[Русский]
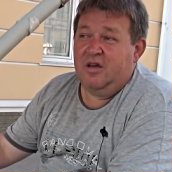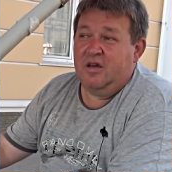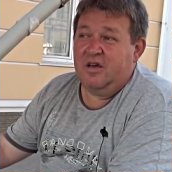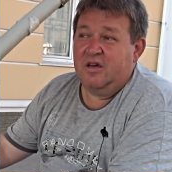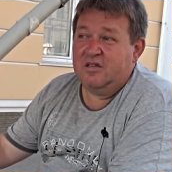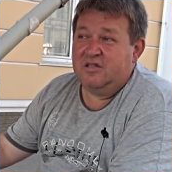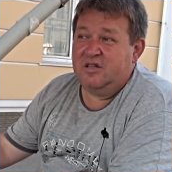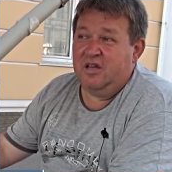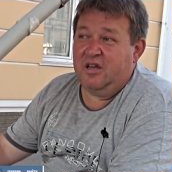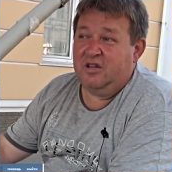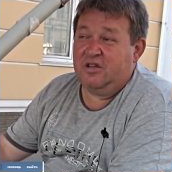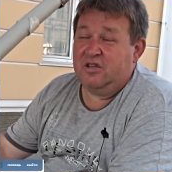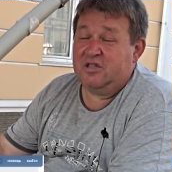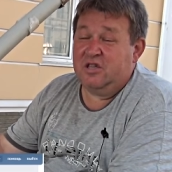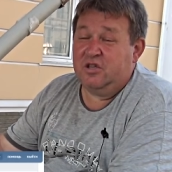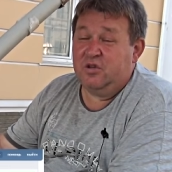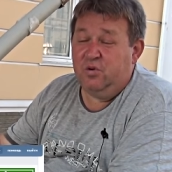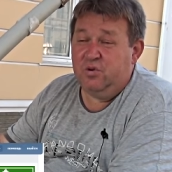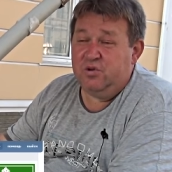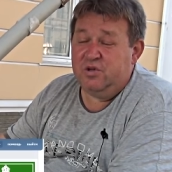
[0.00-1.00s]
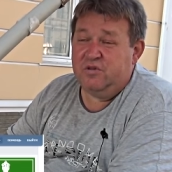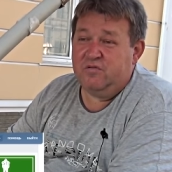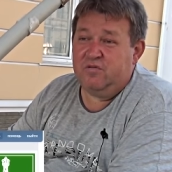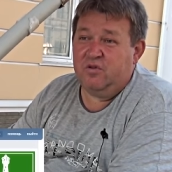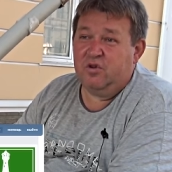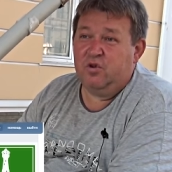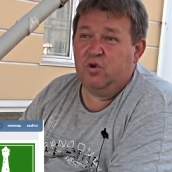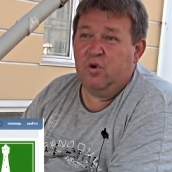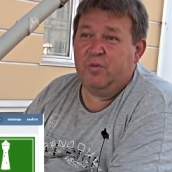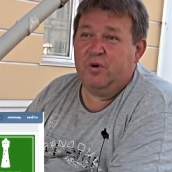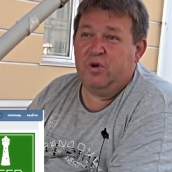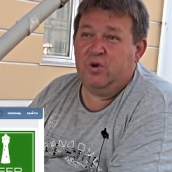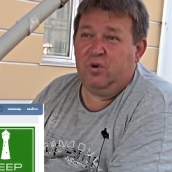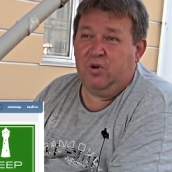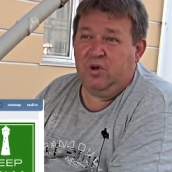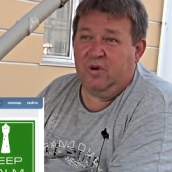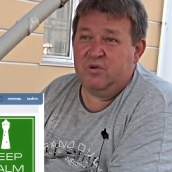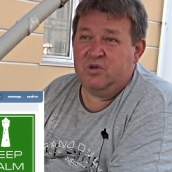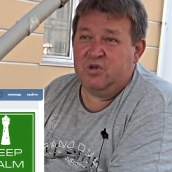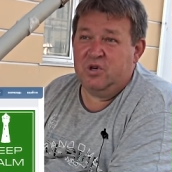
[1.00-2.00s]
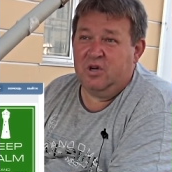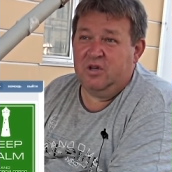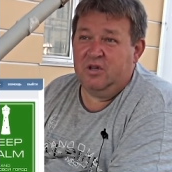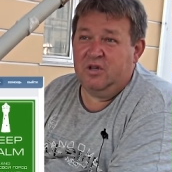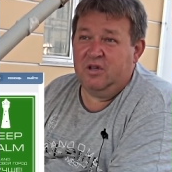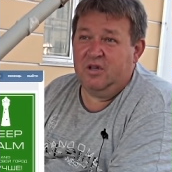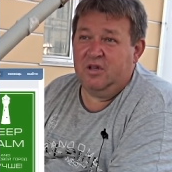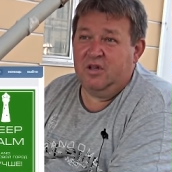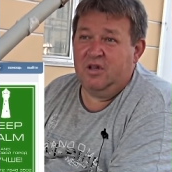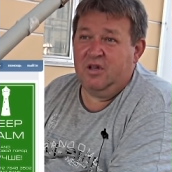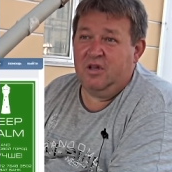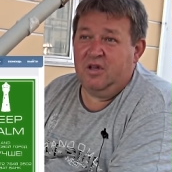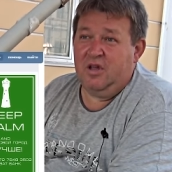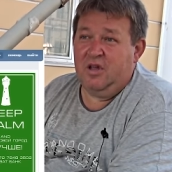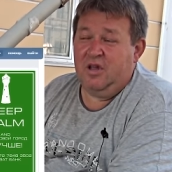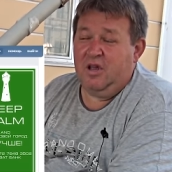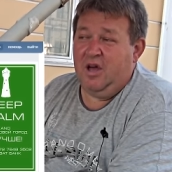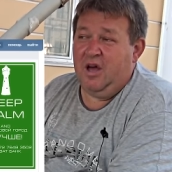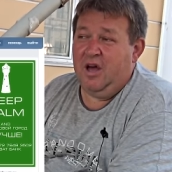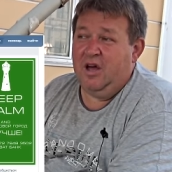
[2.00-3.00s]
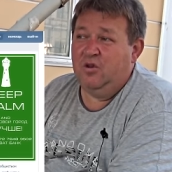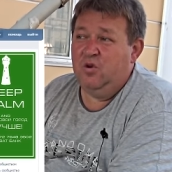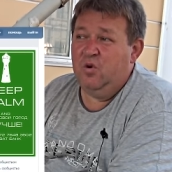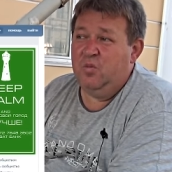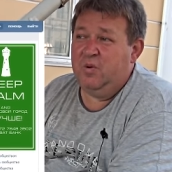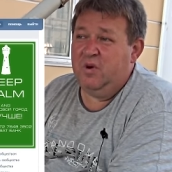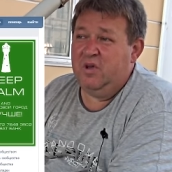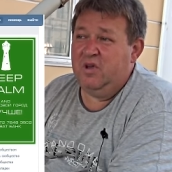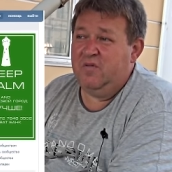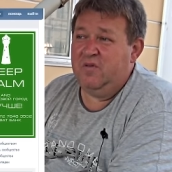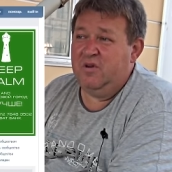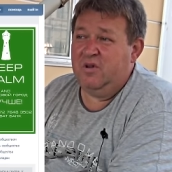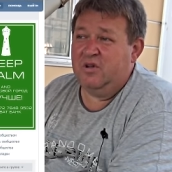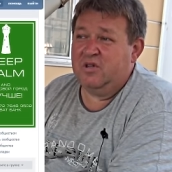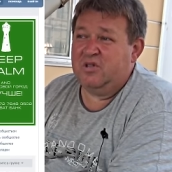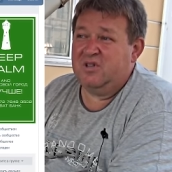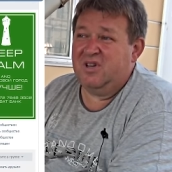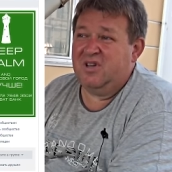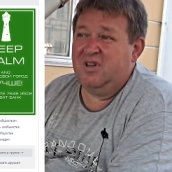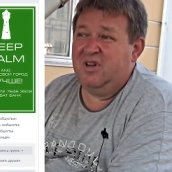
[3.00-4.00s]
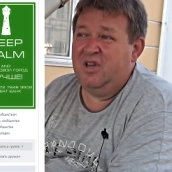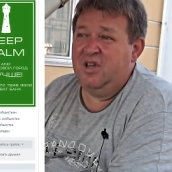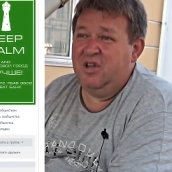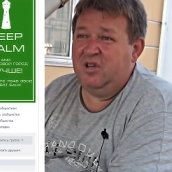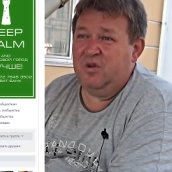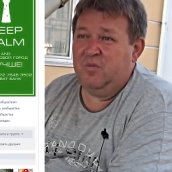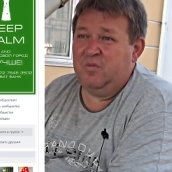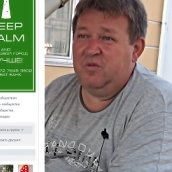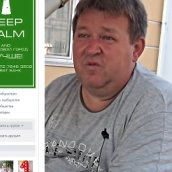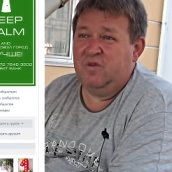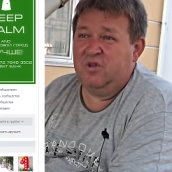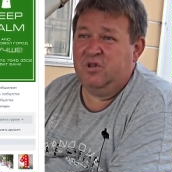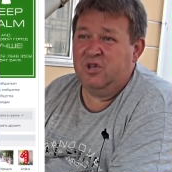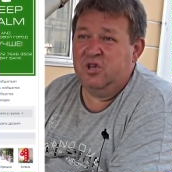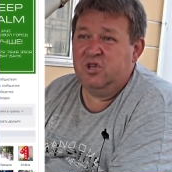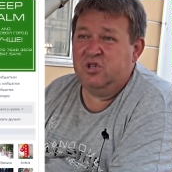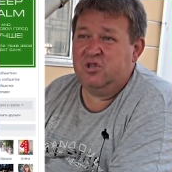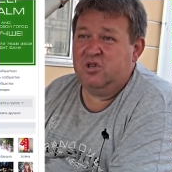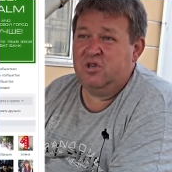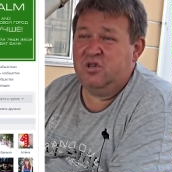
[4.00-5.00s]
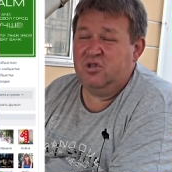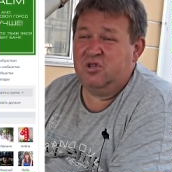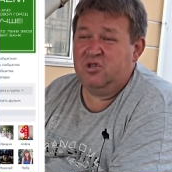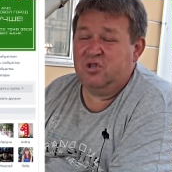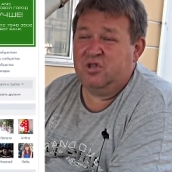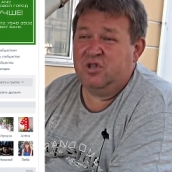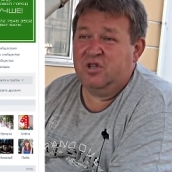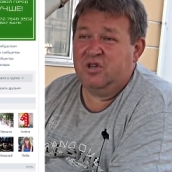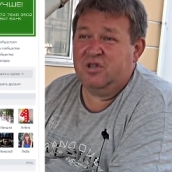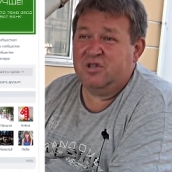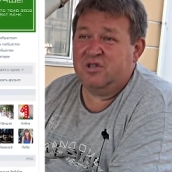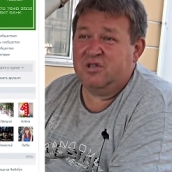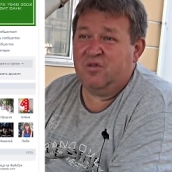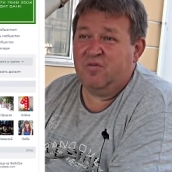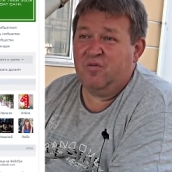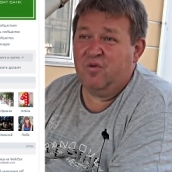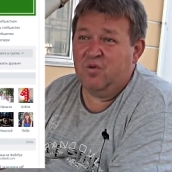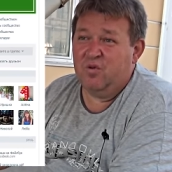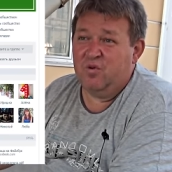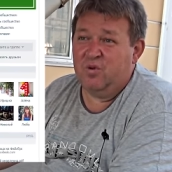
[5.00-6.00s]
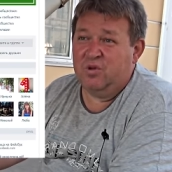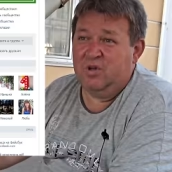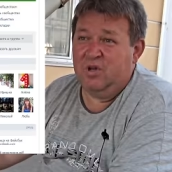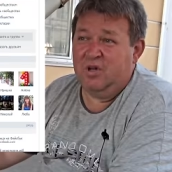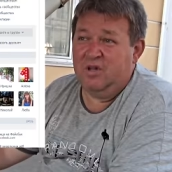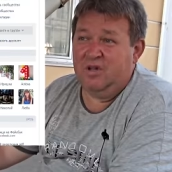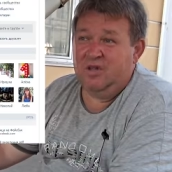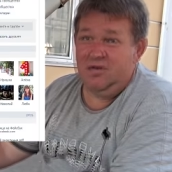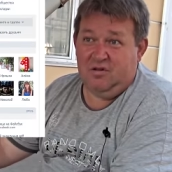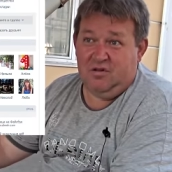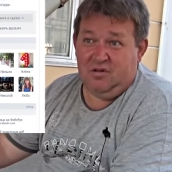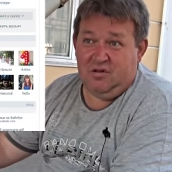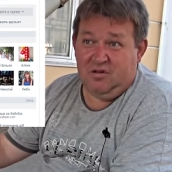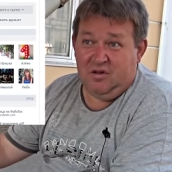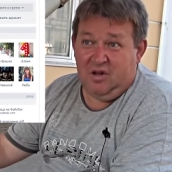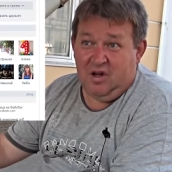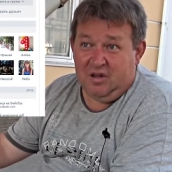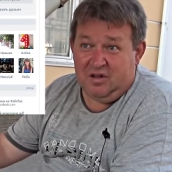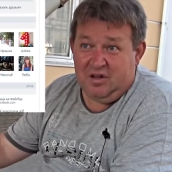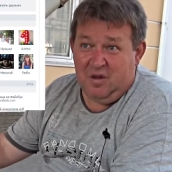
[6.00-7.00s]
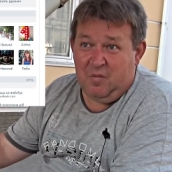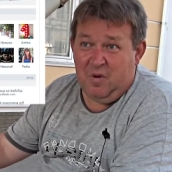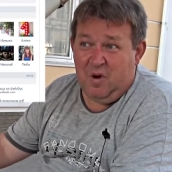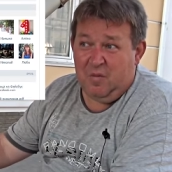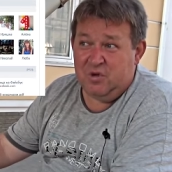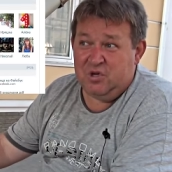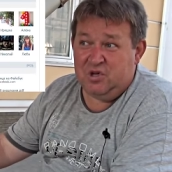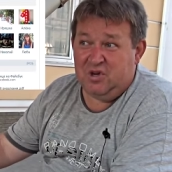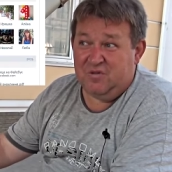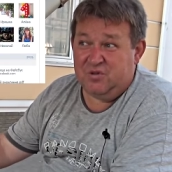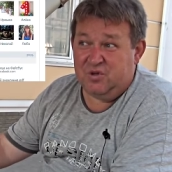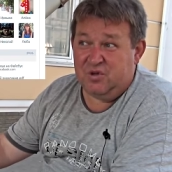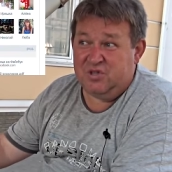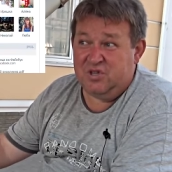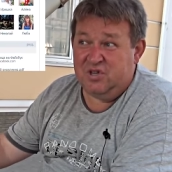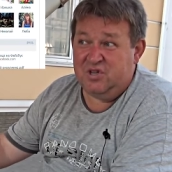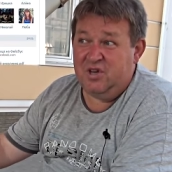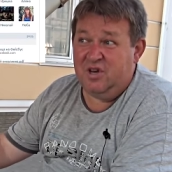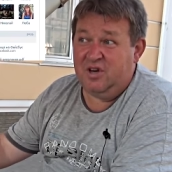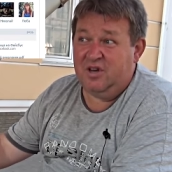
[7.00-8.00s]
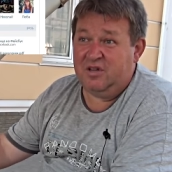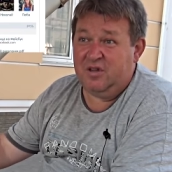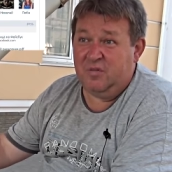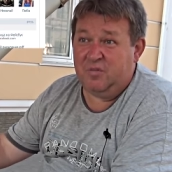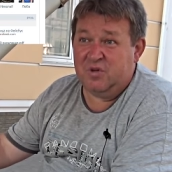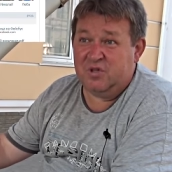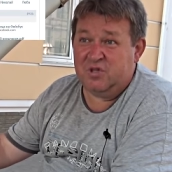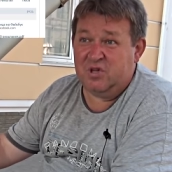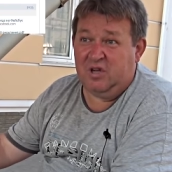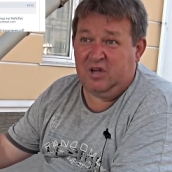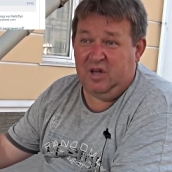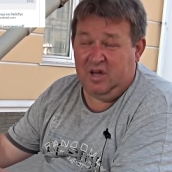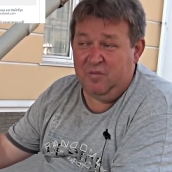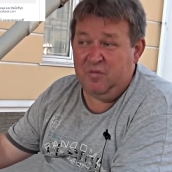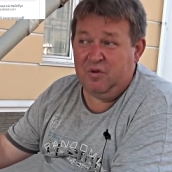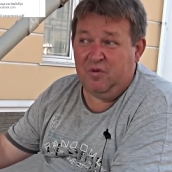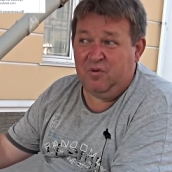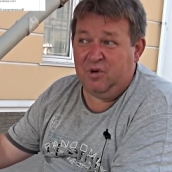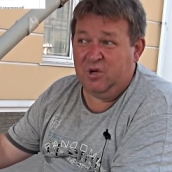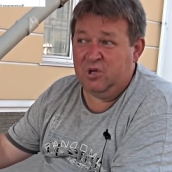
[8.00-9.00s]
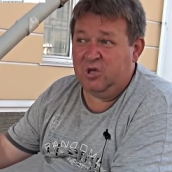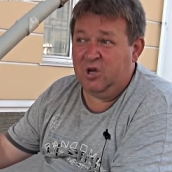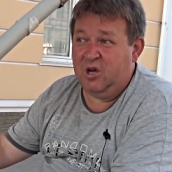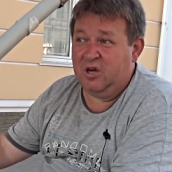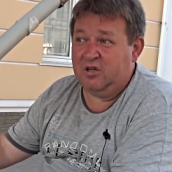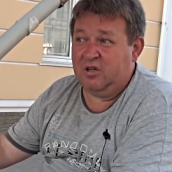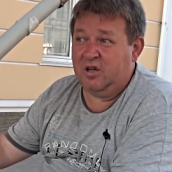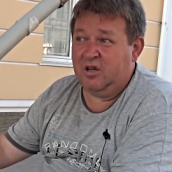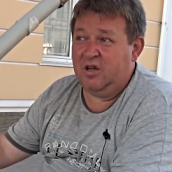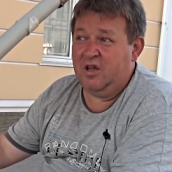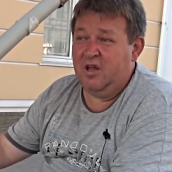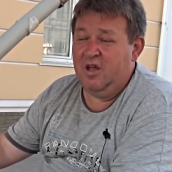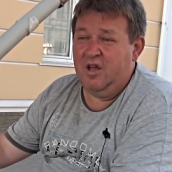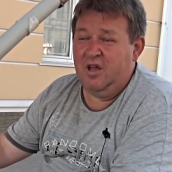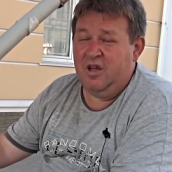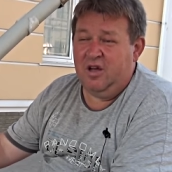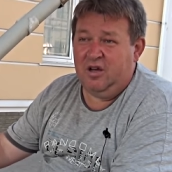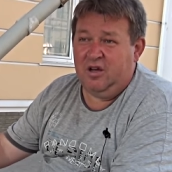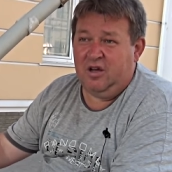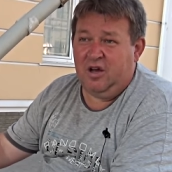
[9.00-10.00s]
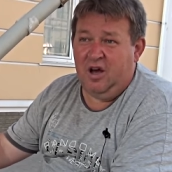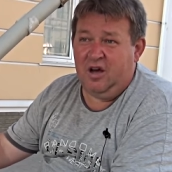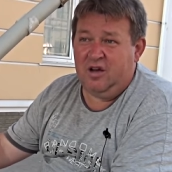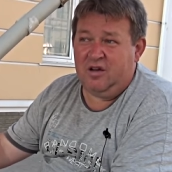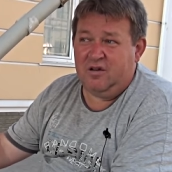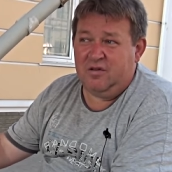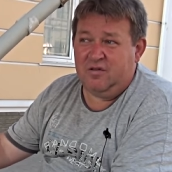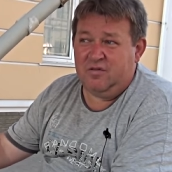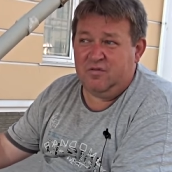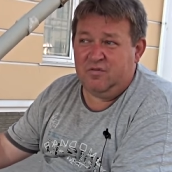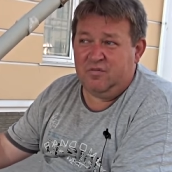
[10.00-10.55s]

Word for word: СД – это Содружество добрых глуховчан. Оно появилось летом 2014 года. Э, одна мамочка в соцсетях написала, а именно в контактах, как